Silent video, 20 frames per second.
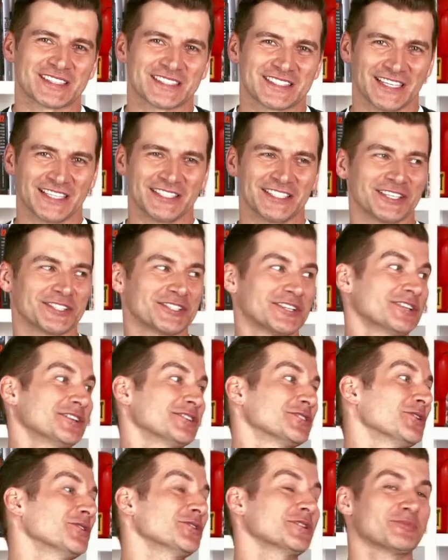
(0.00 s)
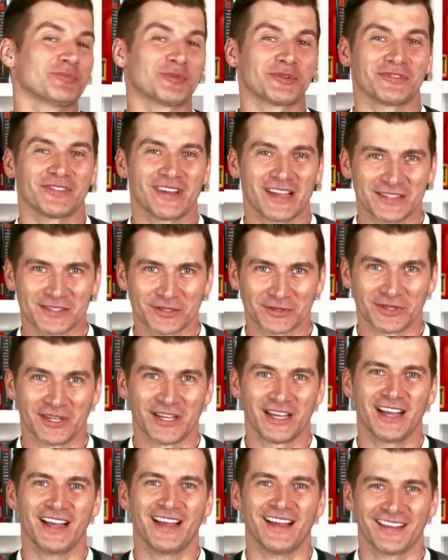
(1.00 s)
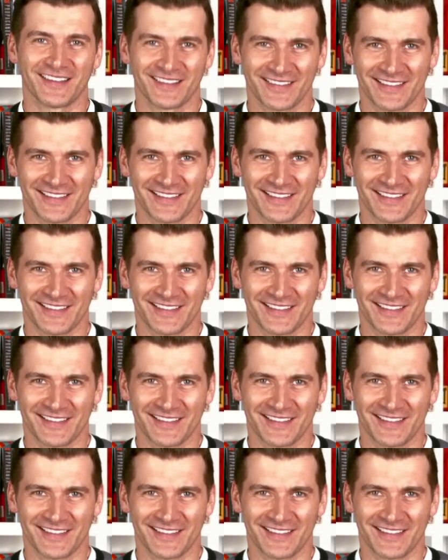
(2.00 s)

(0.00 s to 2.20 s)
scenie, gdzie ich nogi prowadzą. Ha!